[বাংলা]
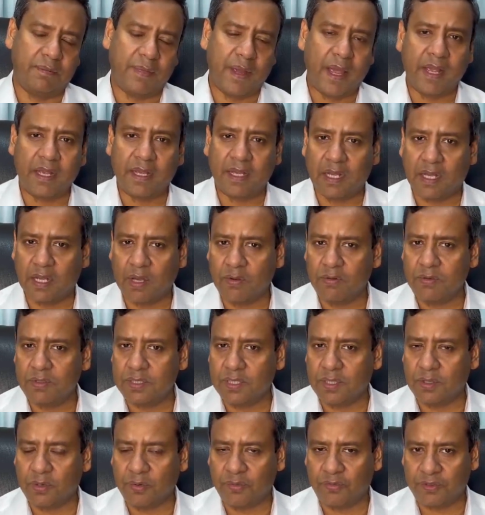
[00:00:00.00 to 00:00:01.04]
ব্যাংক অ্যাকাউন্ট
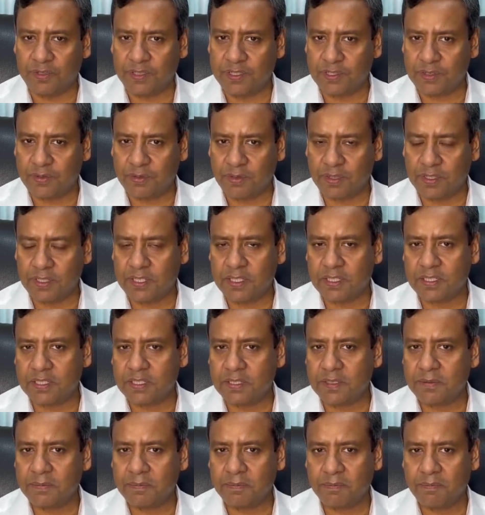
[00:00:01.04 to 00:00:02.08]
সেগুলো ফ্রিজ করে
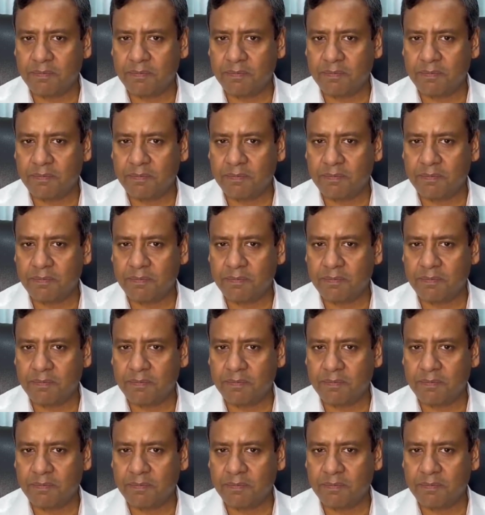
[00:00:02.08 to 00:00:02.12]
দিয়েছেন